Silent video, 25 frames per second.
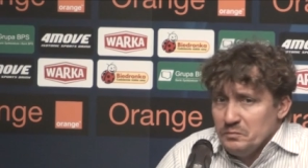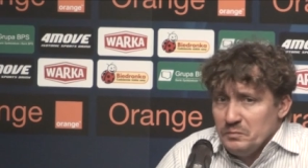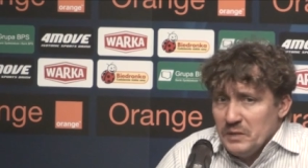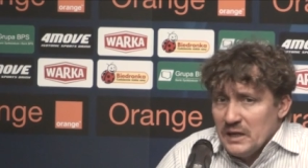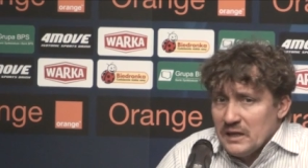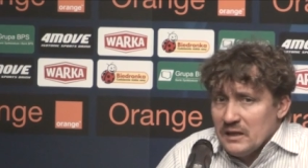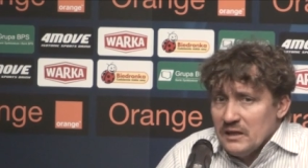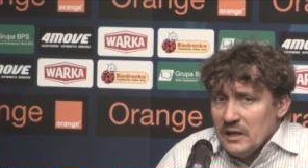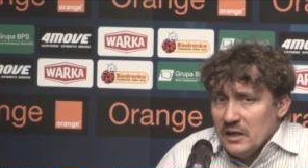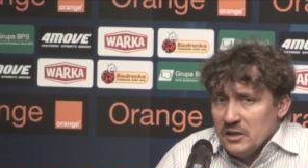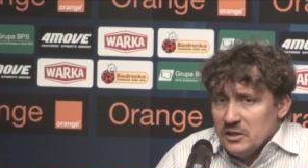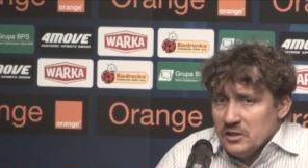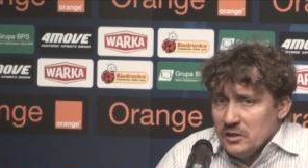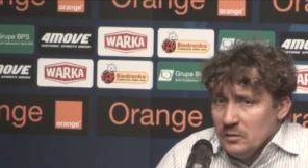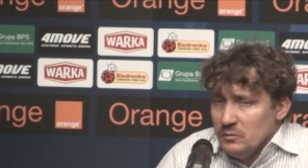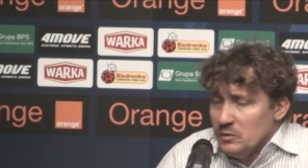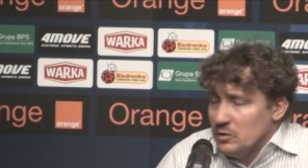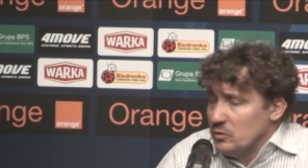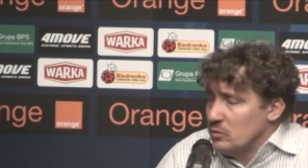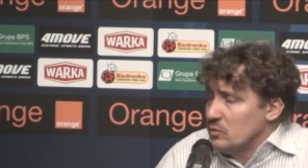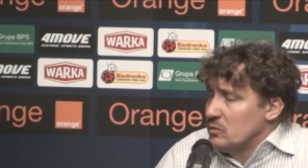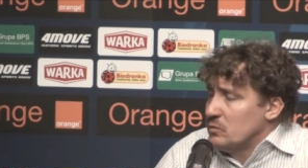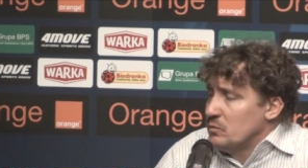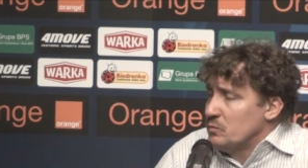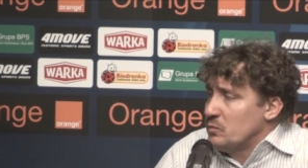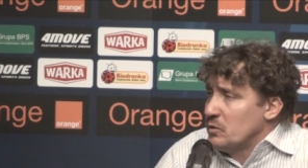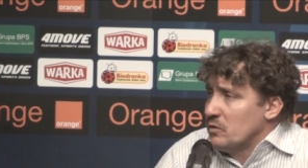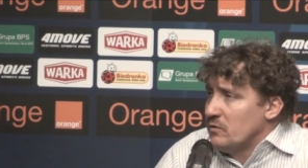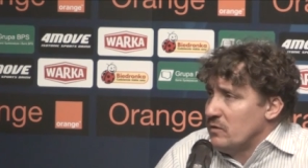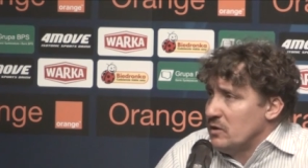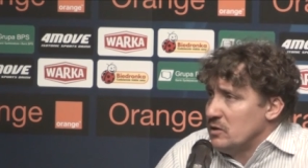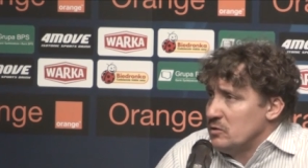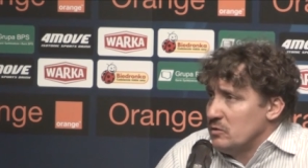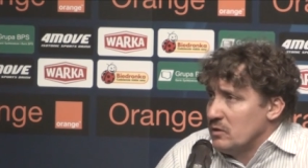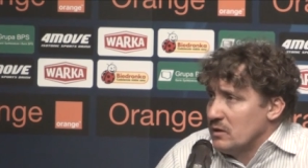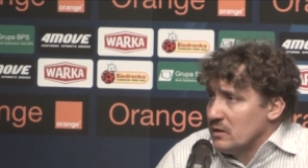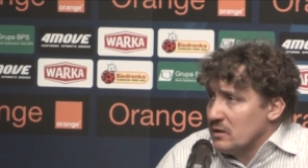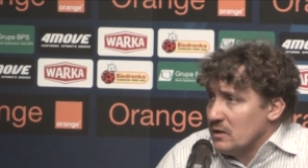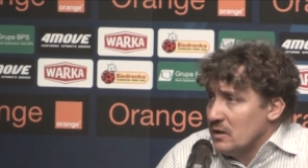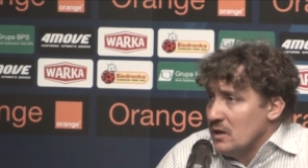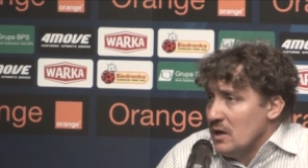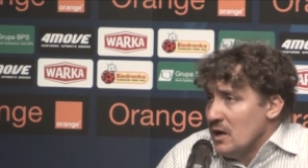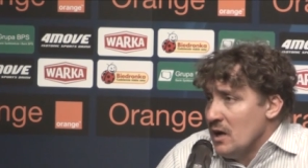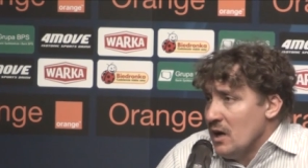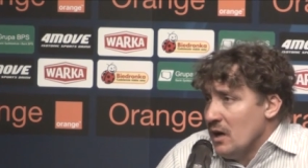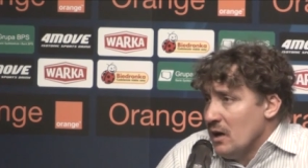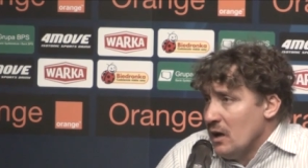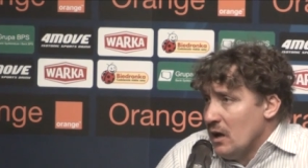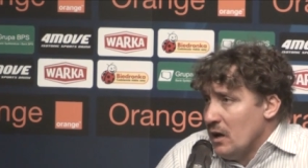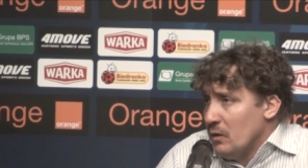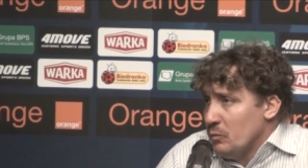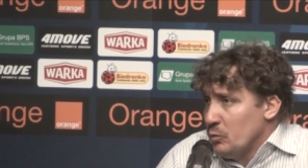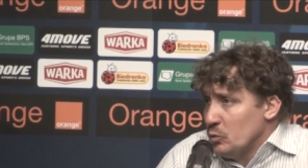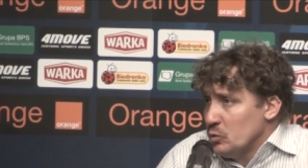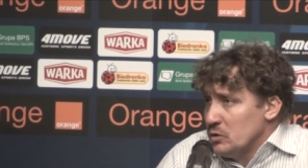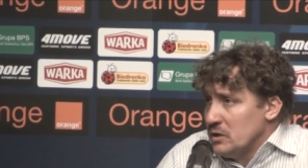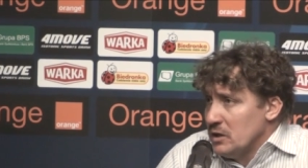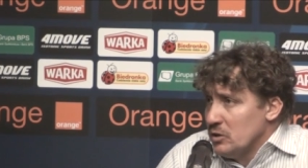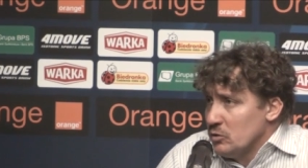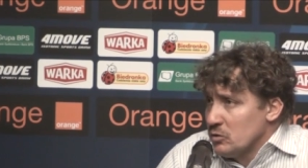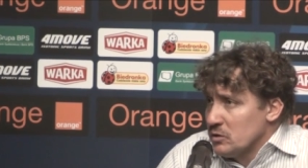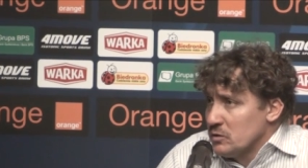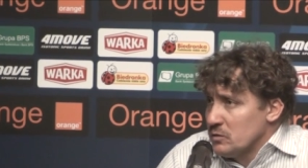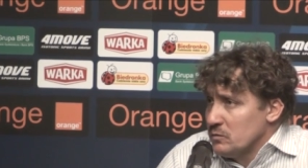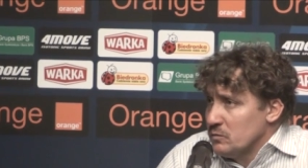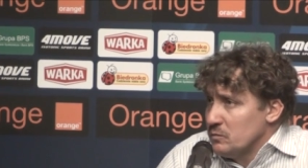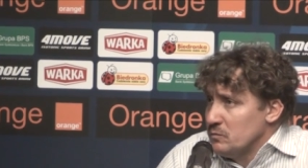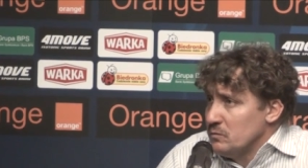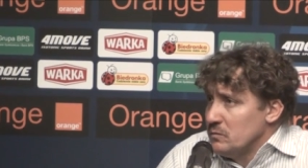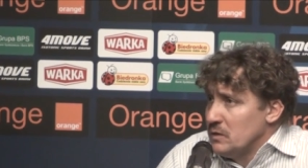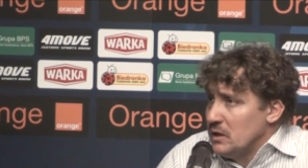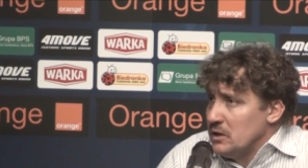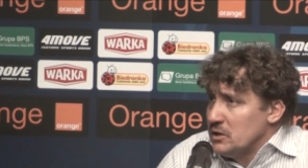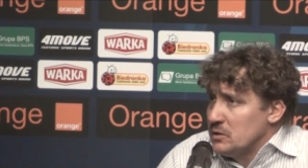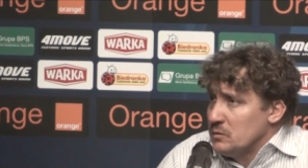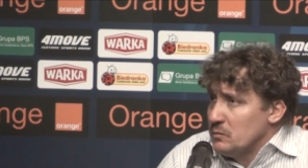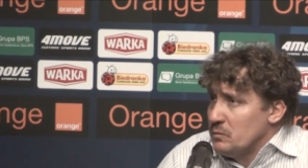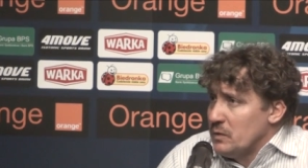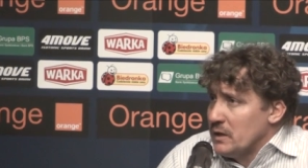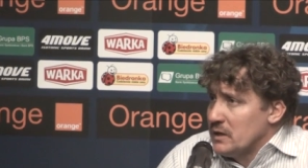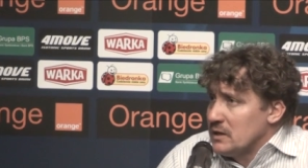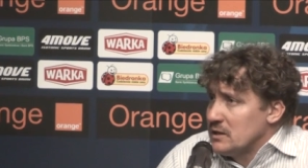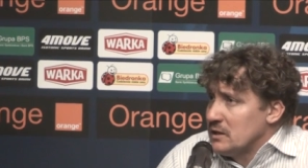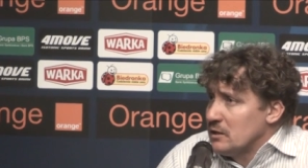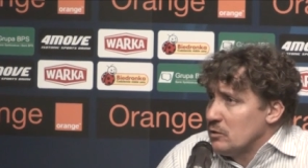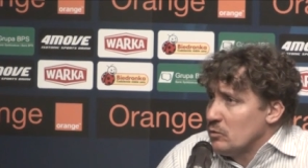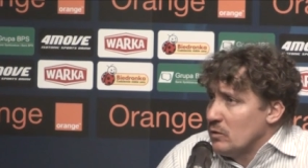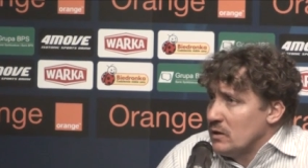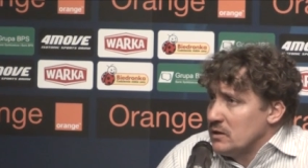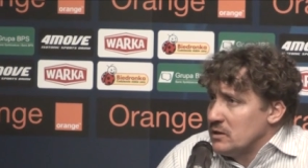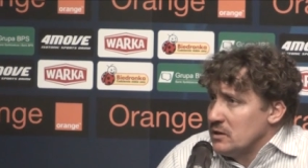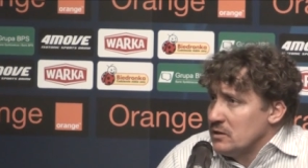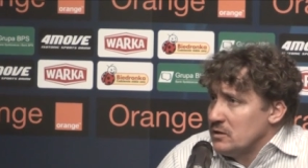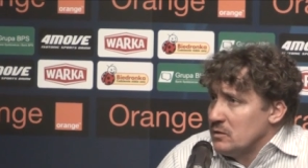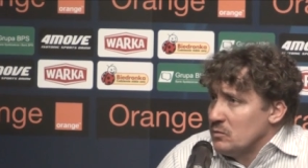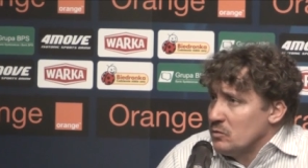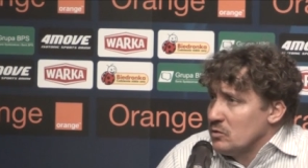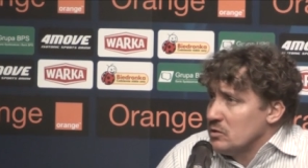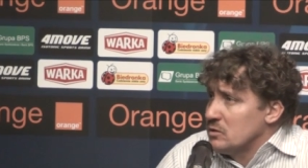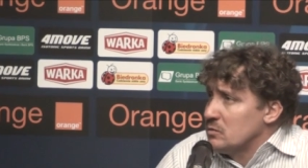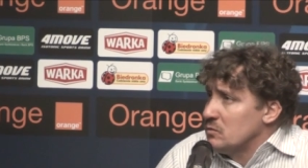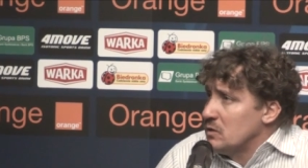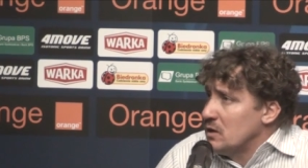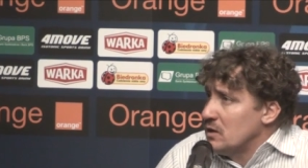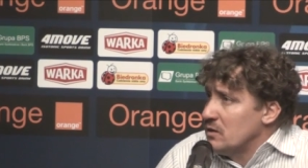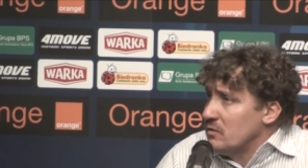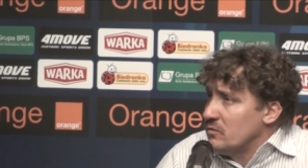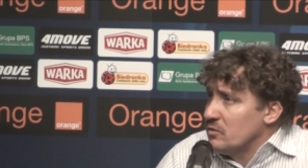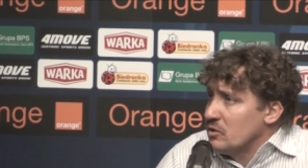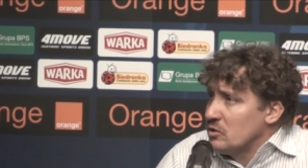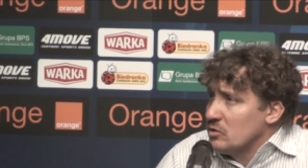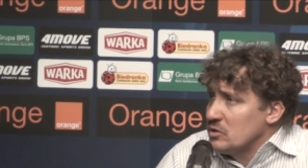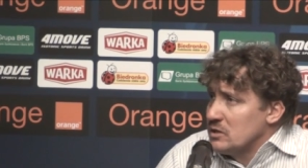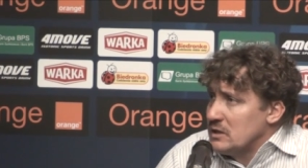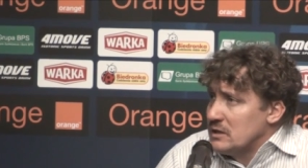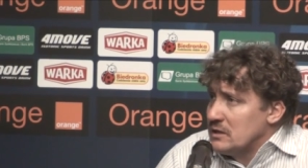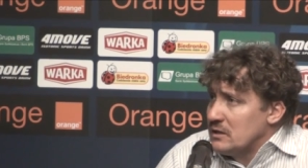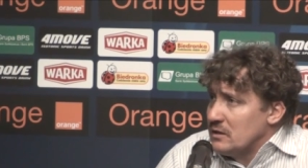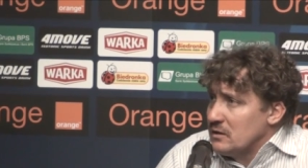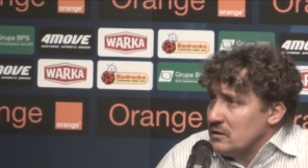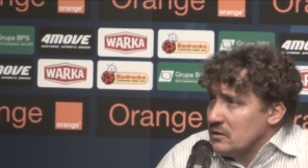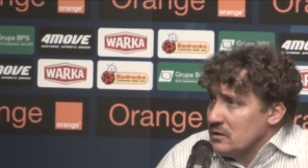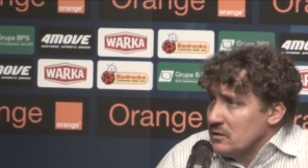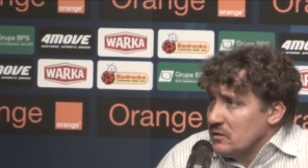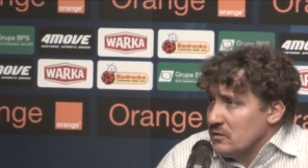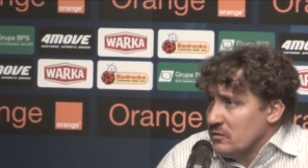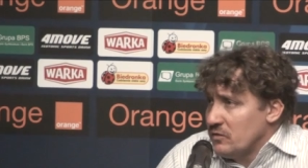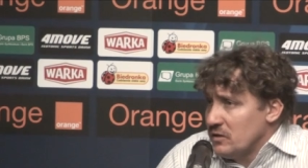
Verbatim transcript: 15 minut prowadziła grę, a później już mieliśmy parę sytuacji, gdzie mogliśmy je wykorzystać.